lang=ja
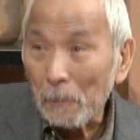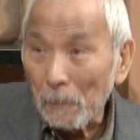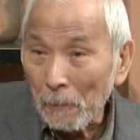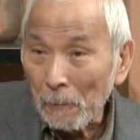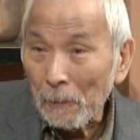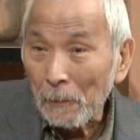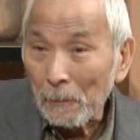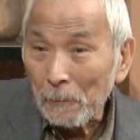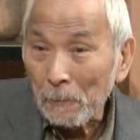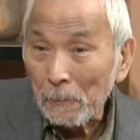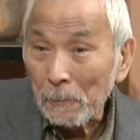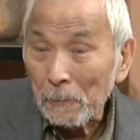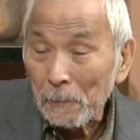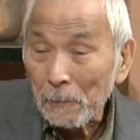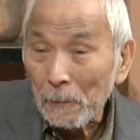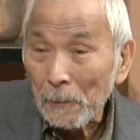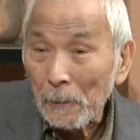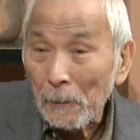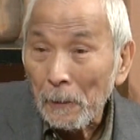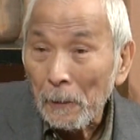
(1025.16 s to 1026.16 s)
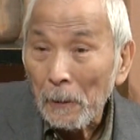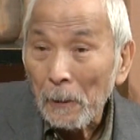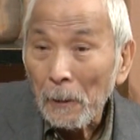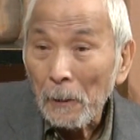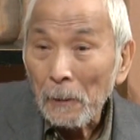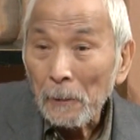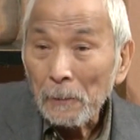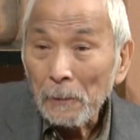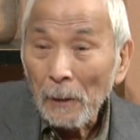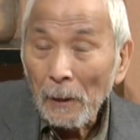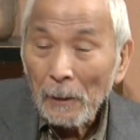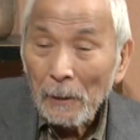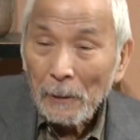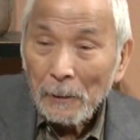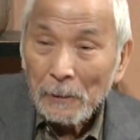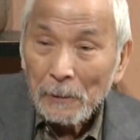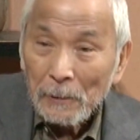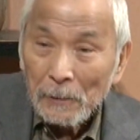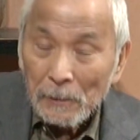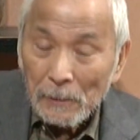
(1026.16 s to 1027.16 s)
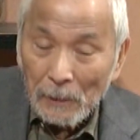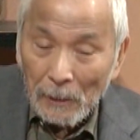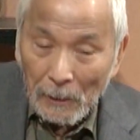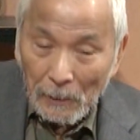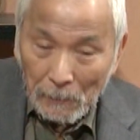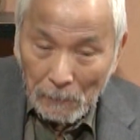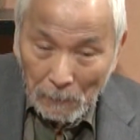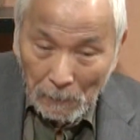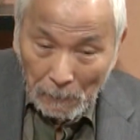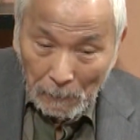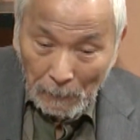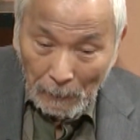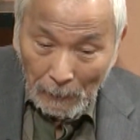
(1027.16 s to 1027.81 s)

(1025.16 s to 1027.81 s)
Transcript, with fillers: 権下として、はい、だから近代を